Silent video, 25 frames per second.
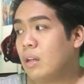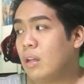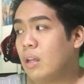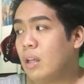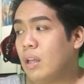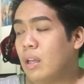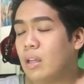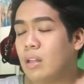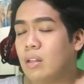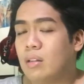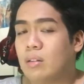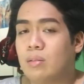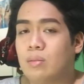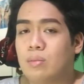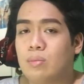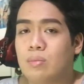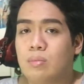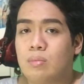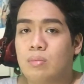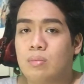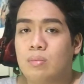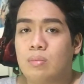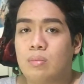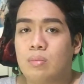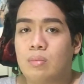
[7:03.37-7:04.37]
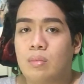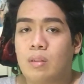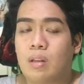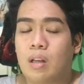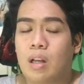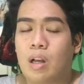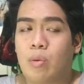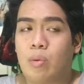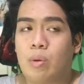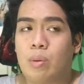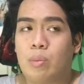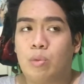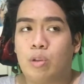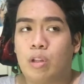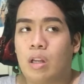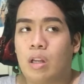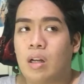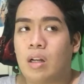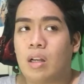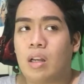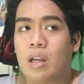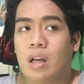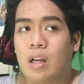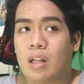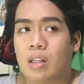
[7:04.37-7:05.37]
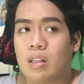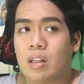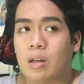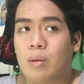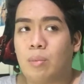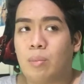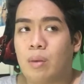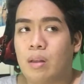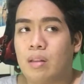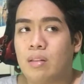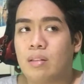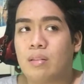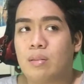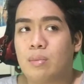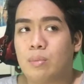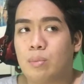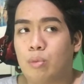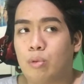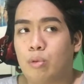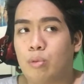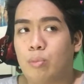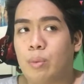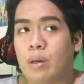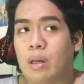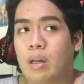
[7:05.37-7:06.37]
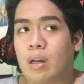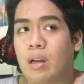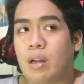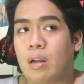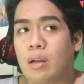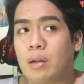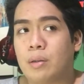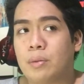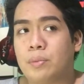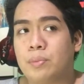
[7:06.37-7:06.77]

And gawin mo lang lahat ng best mo para